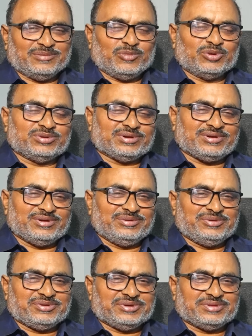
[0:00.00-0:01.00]
మొదటి
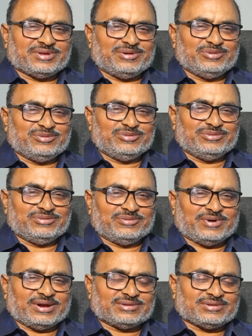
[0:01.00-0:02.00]
నుంచి తను
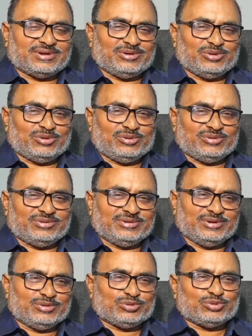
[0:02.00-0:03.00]
వార్తల్లో
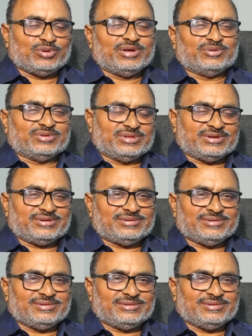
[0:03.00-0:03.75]
నిలుస్తూనే ఉంది